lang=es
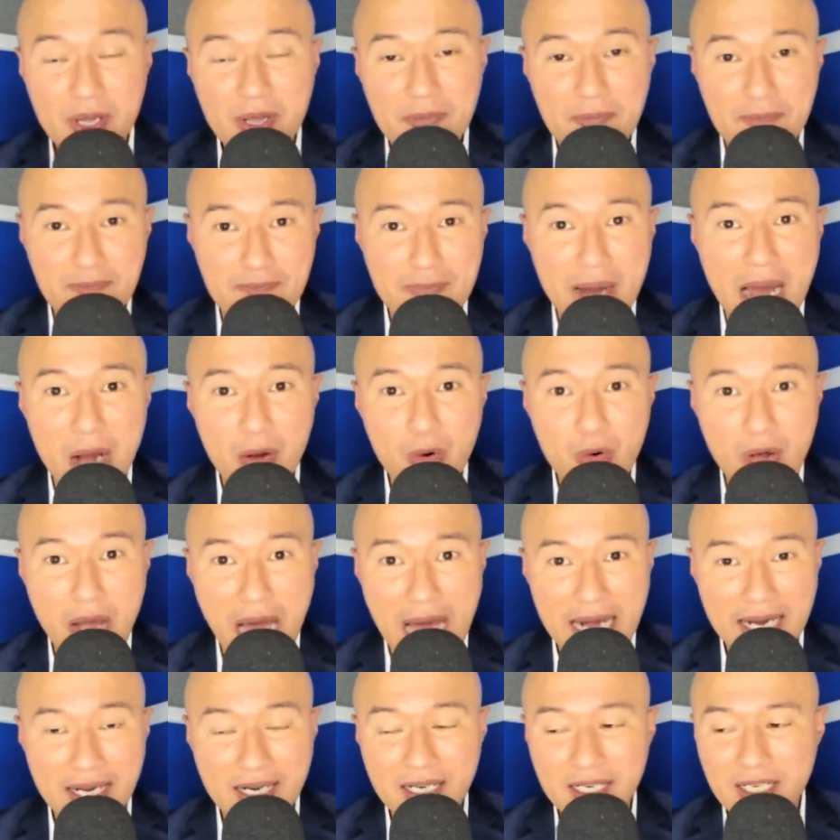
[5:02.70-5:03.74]
va a
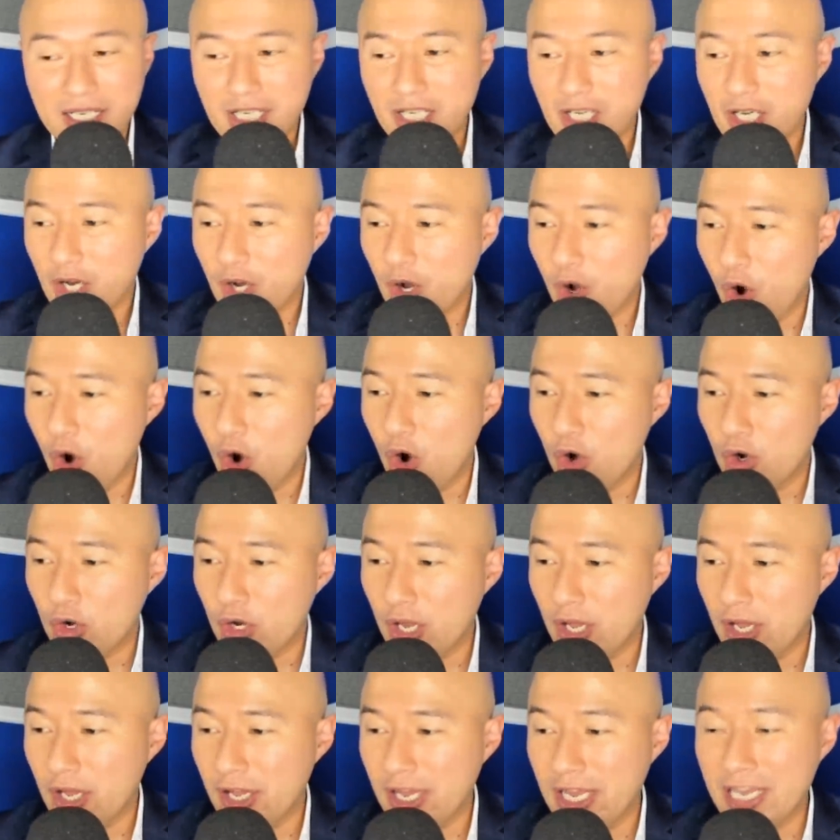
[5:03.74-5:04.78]
jugar con
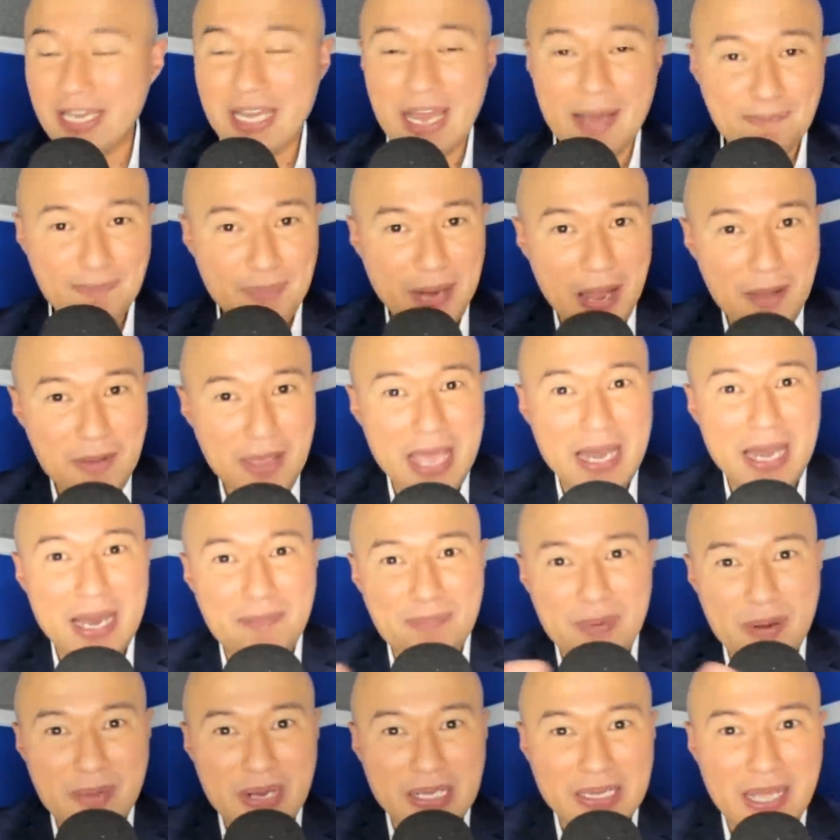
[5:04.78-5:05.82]
eh, en la previa en el
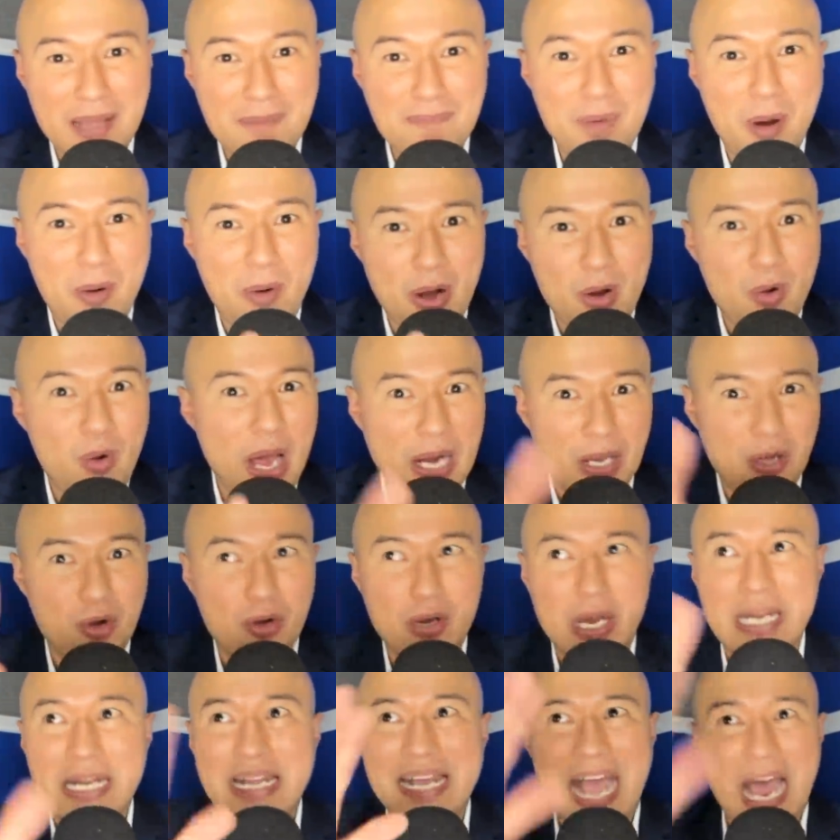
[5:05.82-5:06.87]
primer tiempo va a jugar con
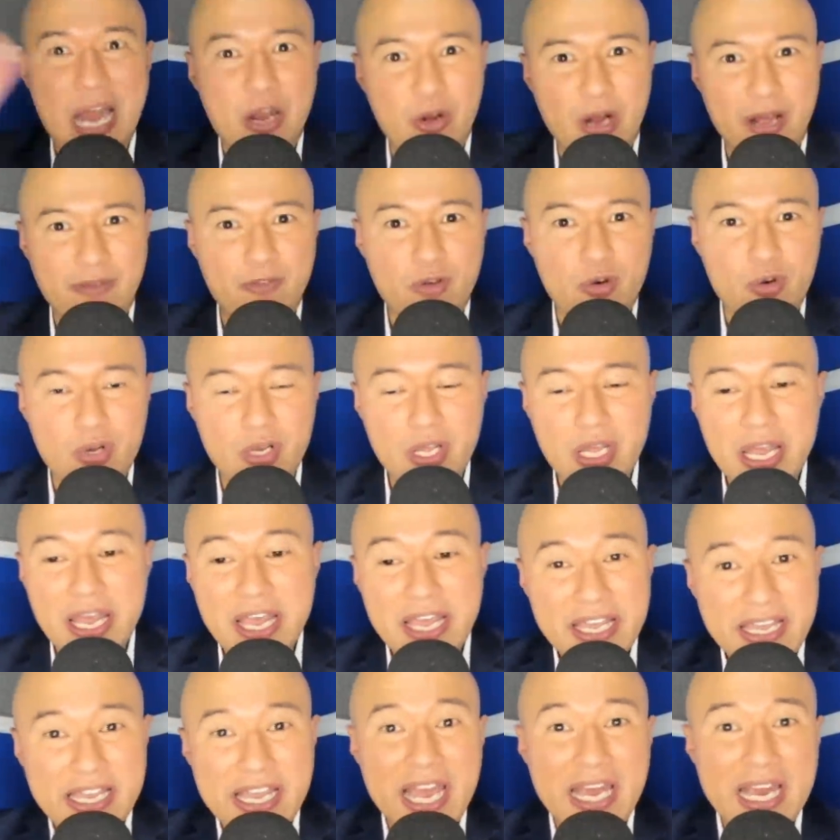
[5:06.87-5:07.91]
el calor a full
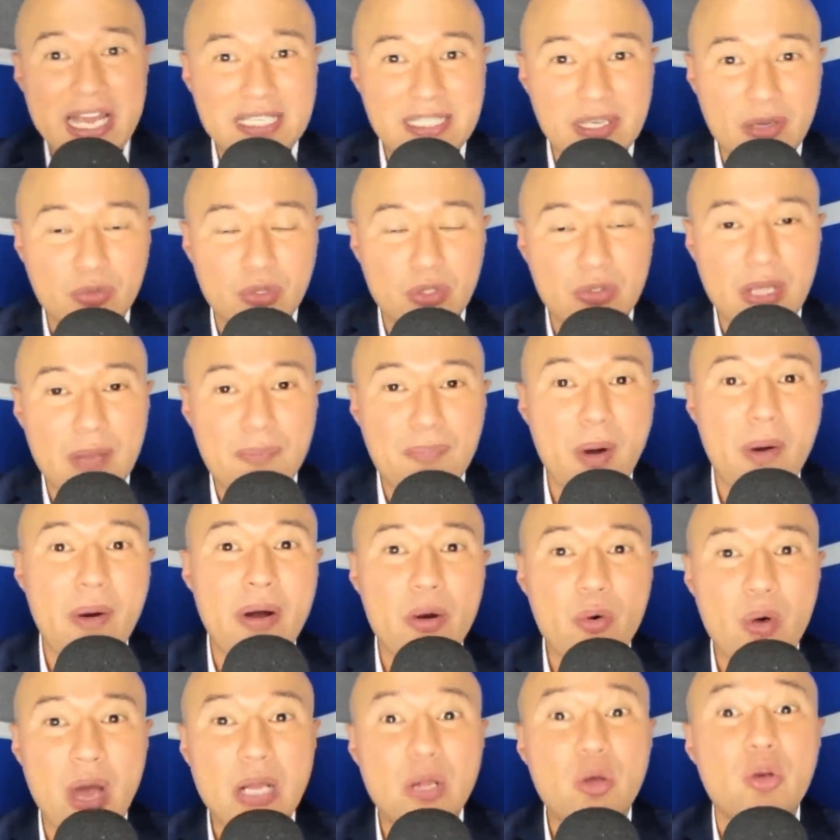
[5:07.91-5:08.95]
y en el segundo tiempo va a
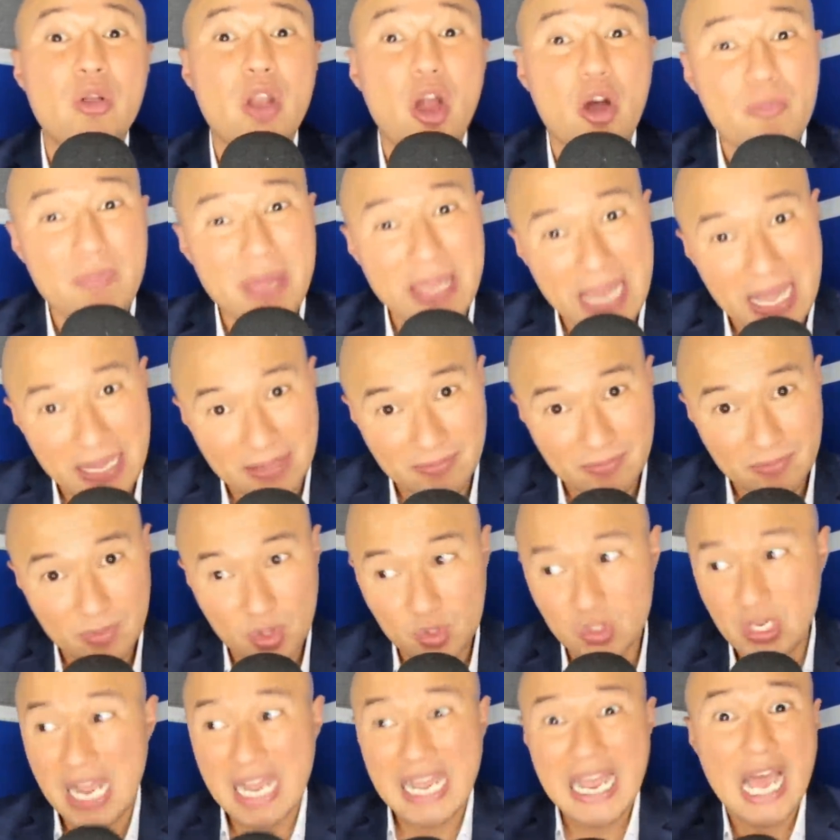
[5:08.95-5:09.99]
jugar con la humedad, o
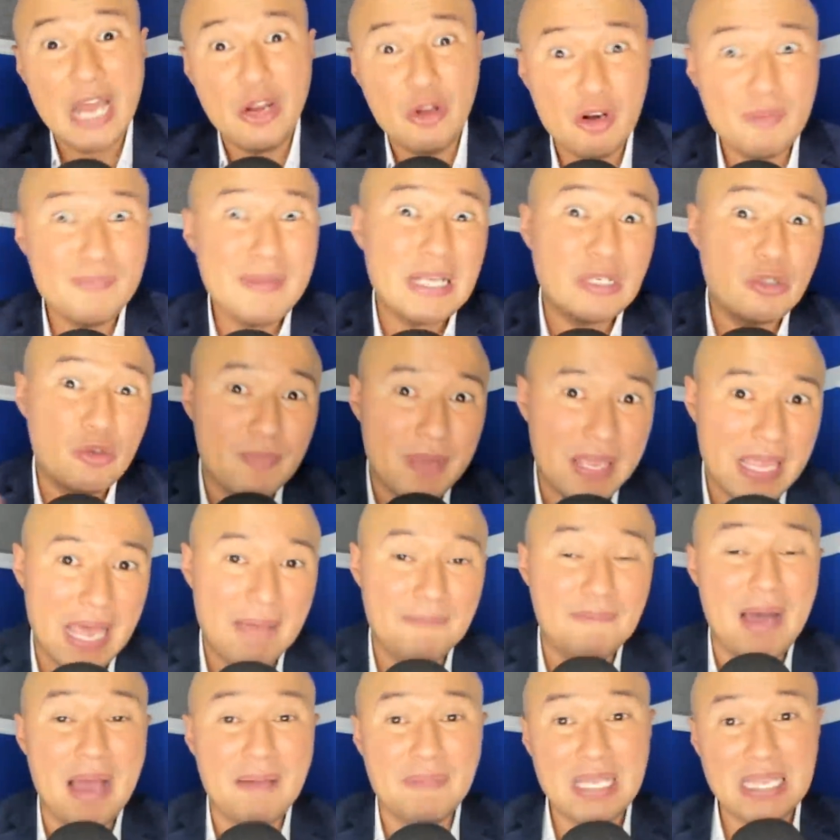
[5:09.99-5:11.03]
sea, calor más humedad,
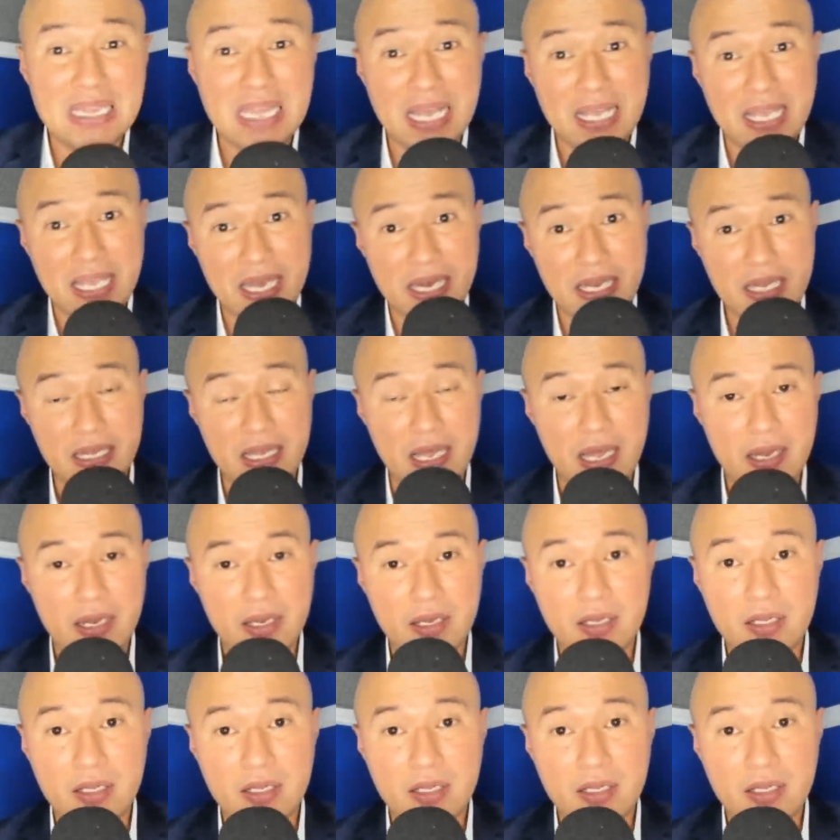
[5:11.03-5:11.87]
mamita querida.